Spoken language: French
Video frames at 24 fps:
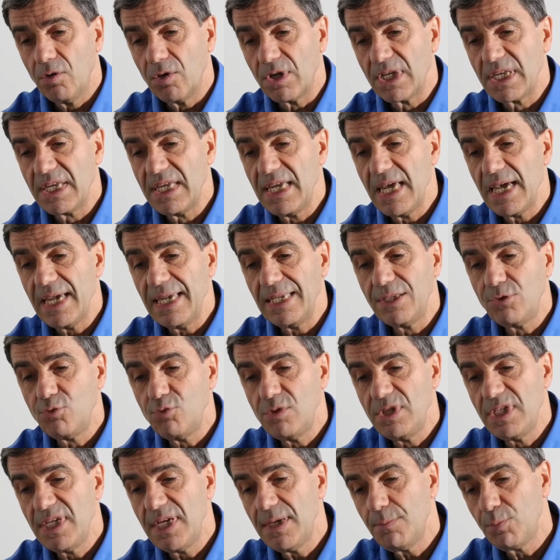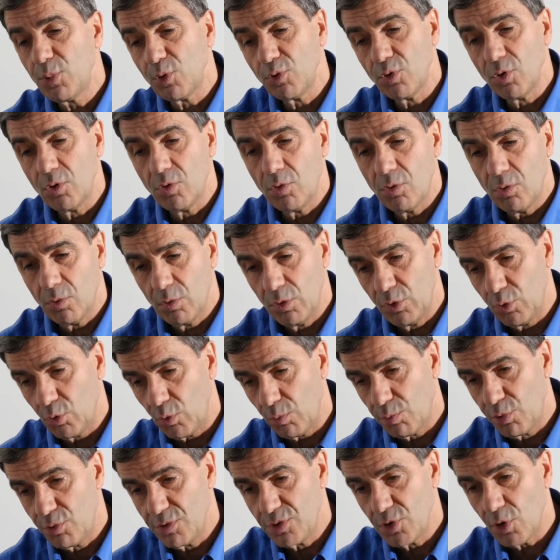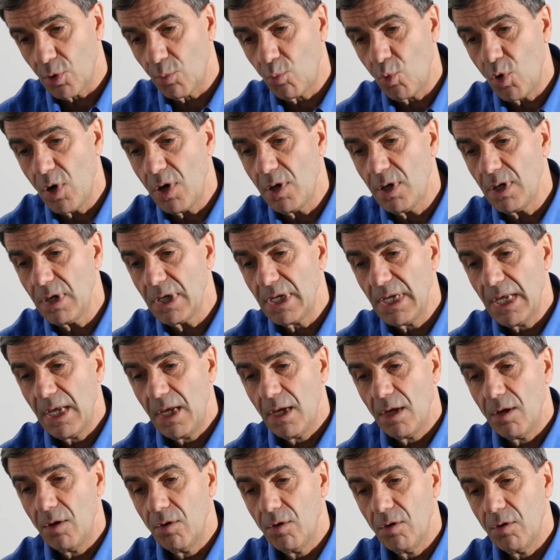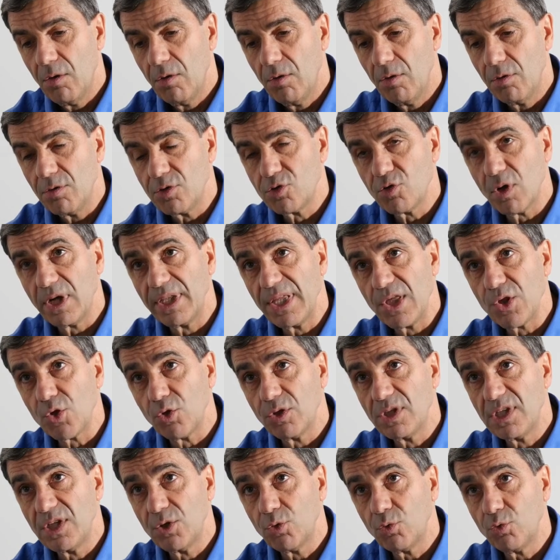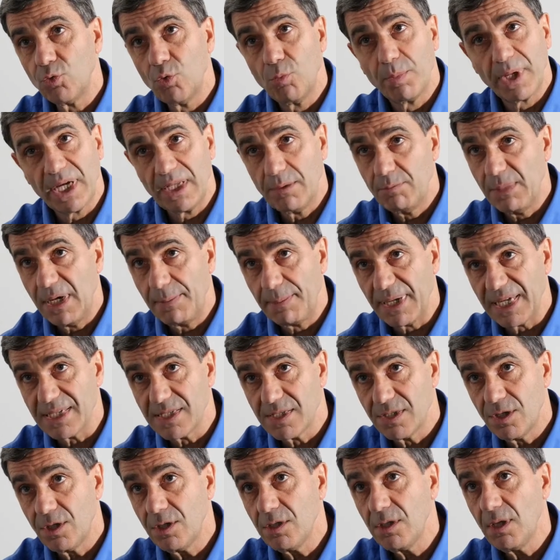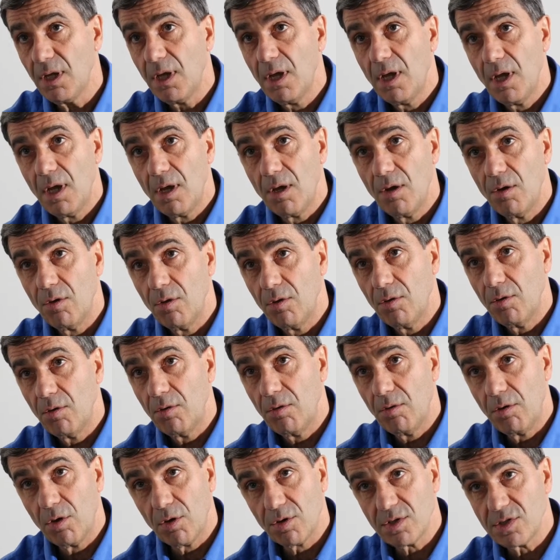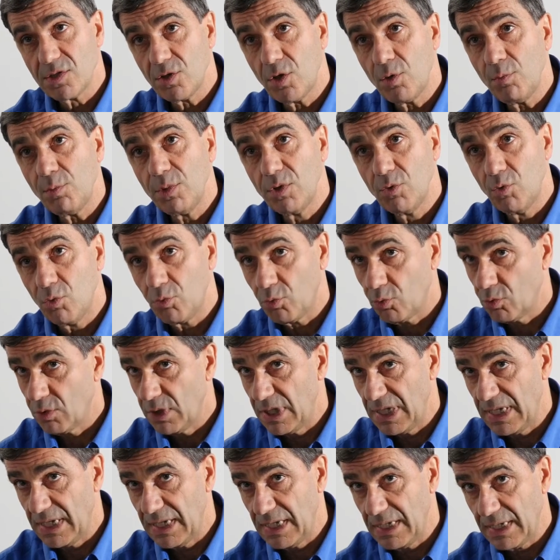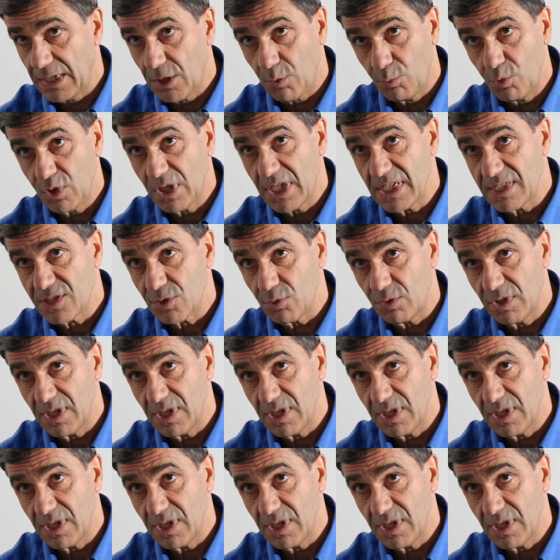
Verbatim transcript: qui a étudié pendant donc, plusieurs mois, sur un échantillon de près de 1000 personnes, l'ensemble des communications